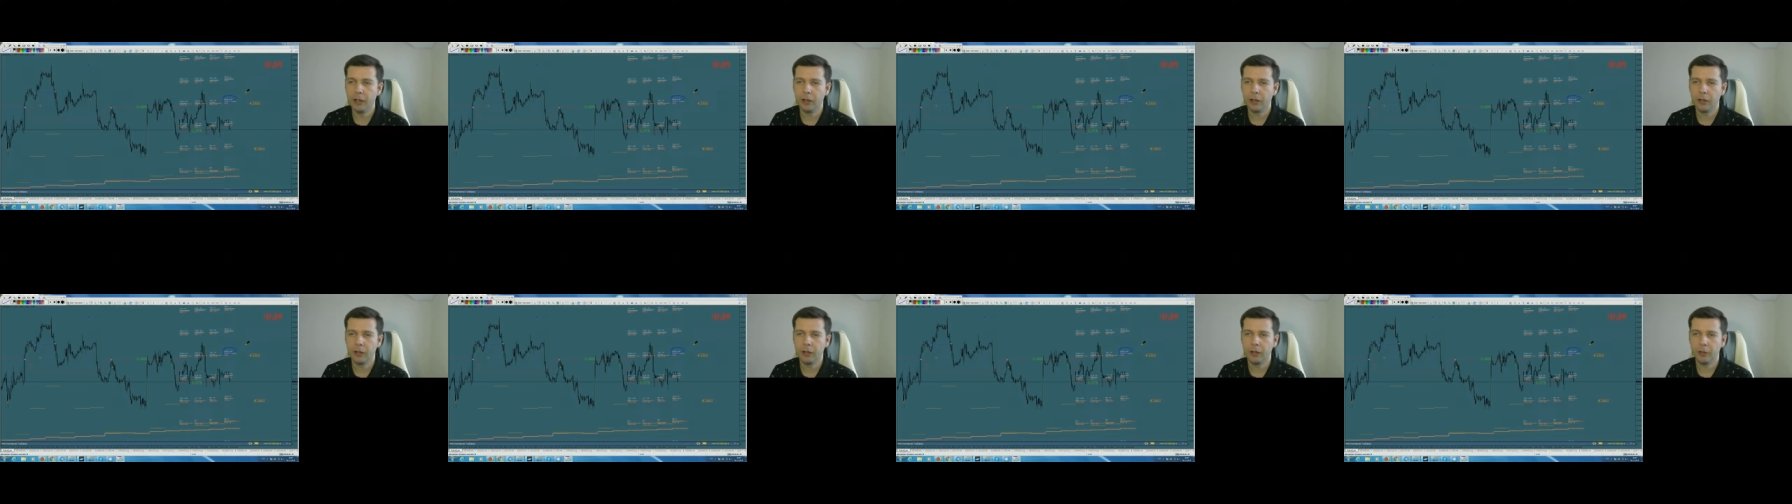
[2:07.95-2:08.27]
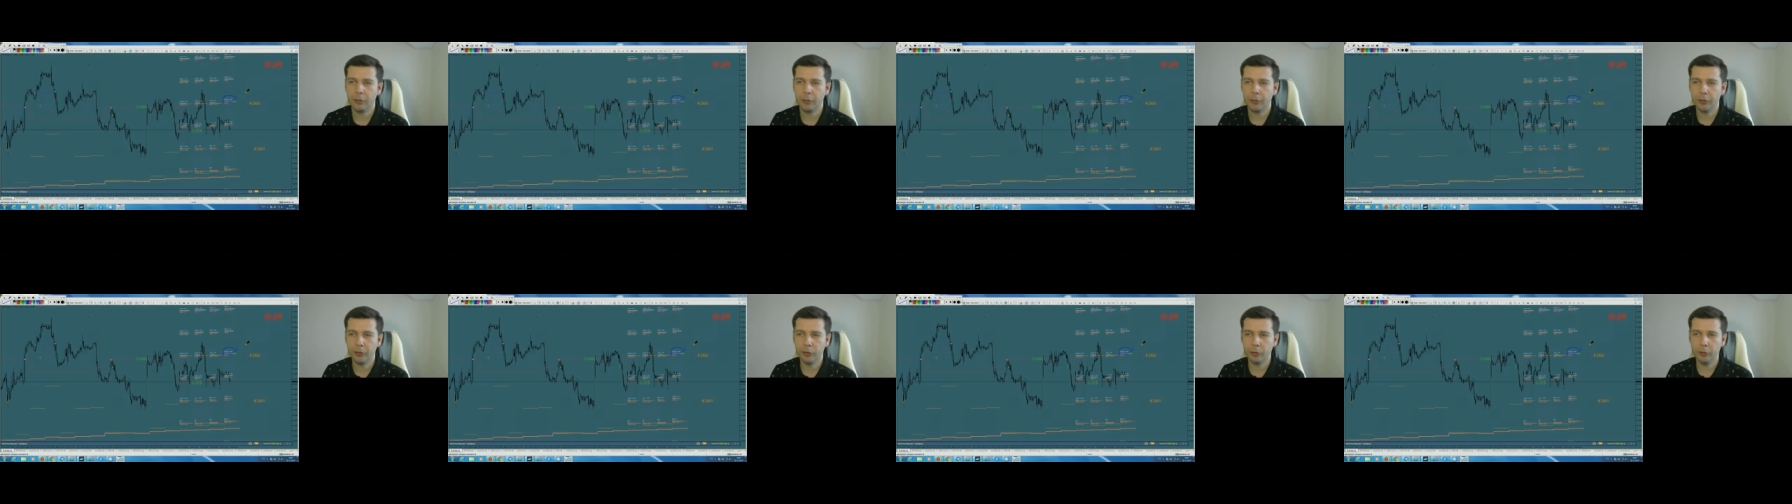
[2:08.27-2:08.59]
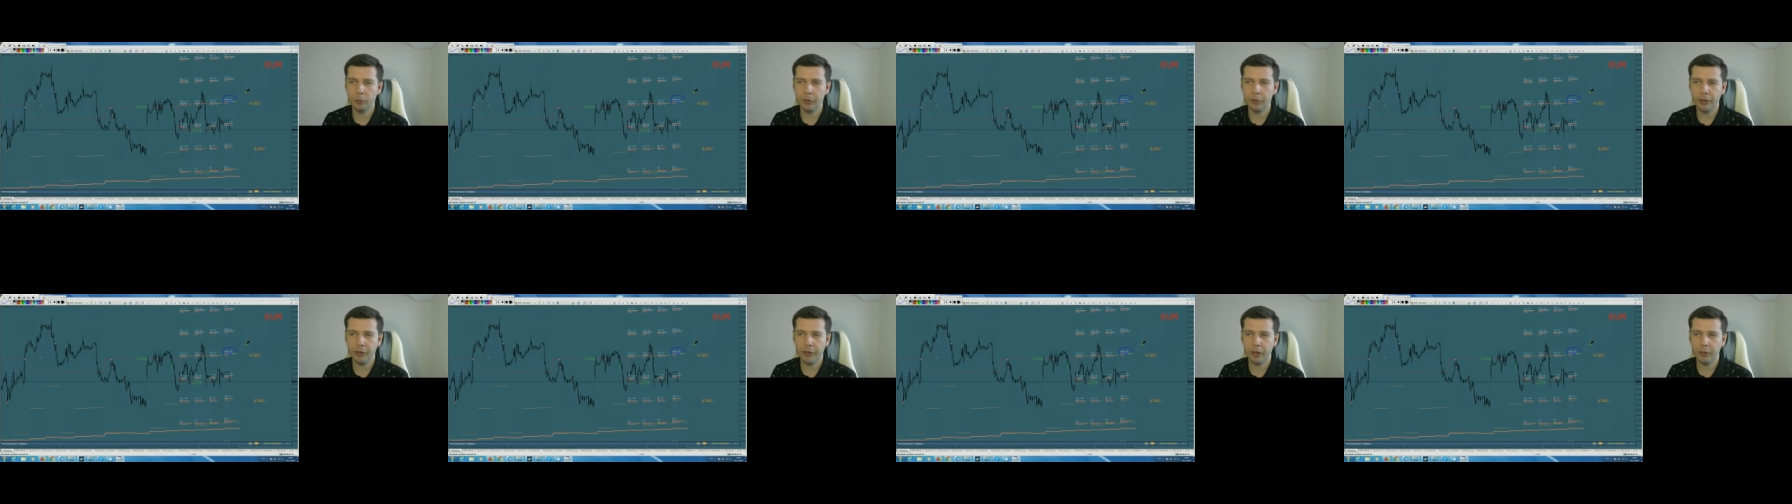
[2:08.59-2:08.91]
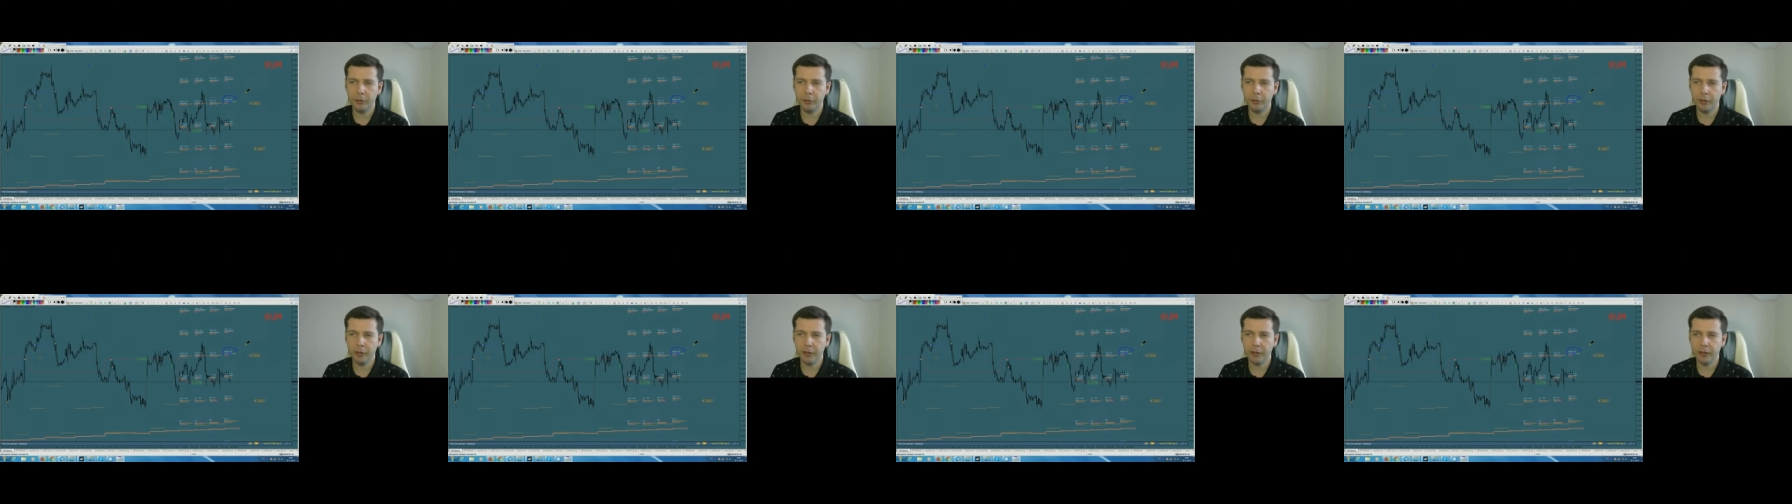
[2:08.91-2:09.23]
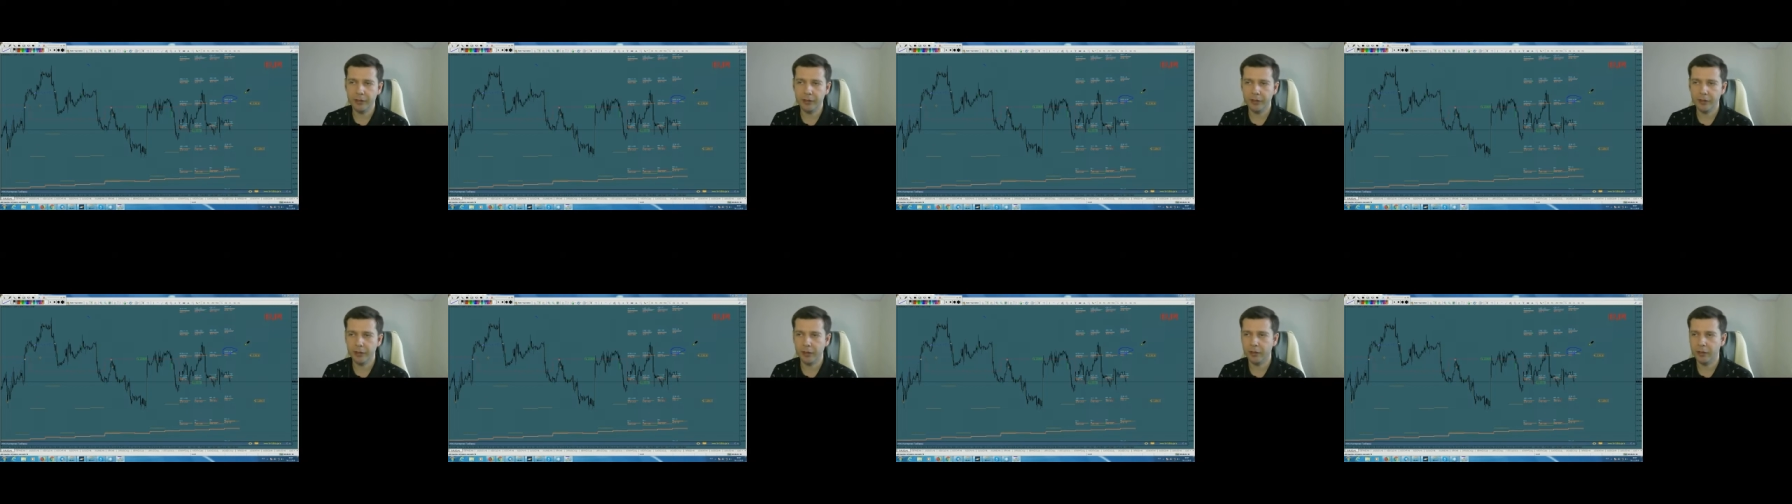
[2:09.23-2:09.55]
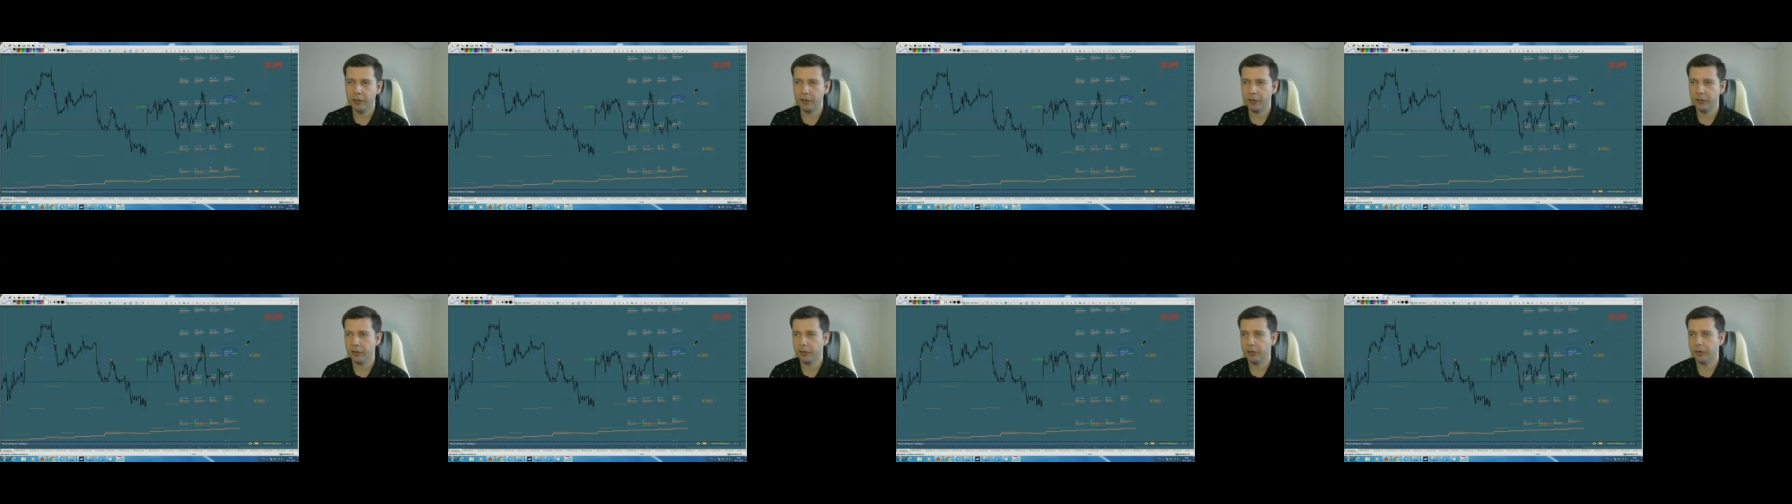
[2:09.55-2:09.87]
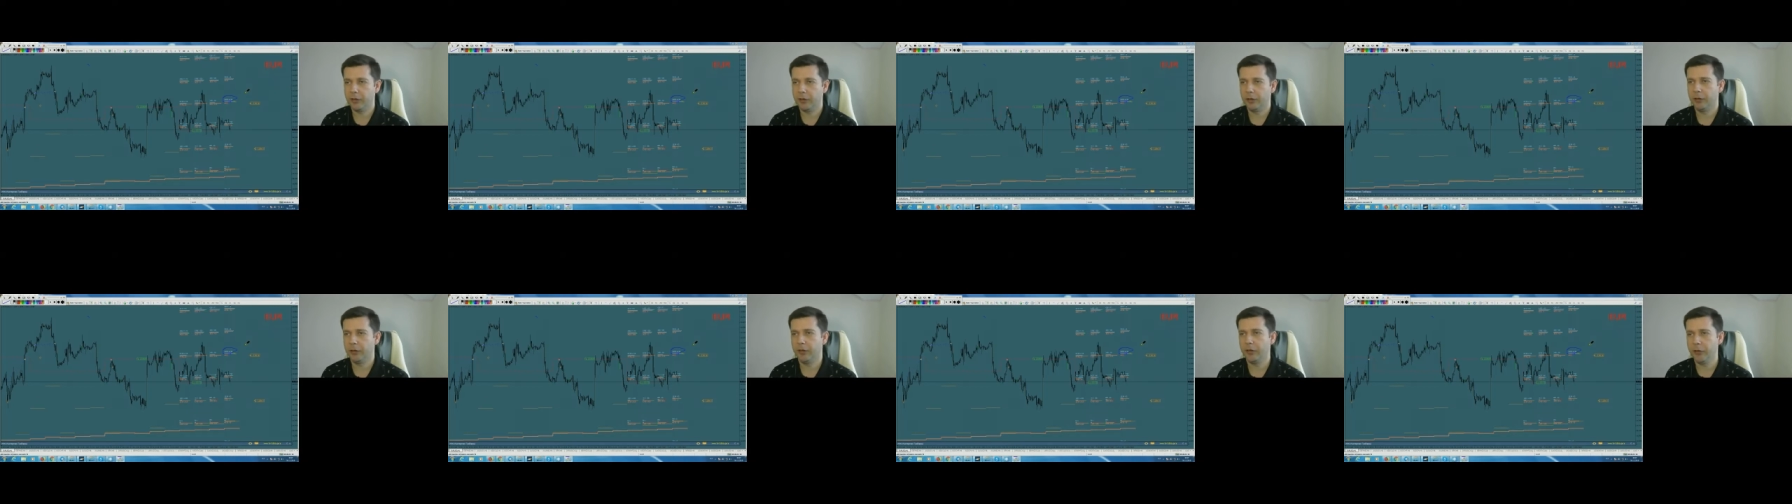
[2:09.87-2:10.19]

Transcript: А, поэтому моя рекомендация э,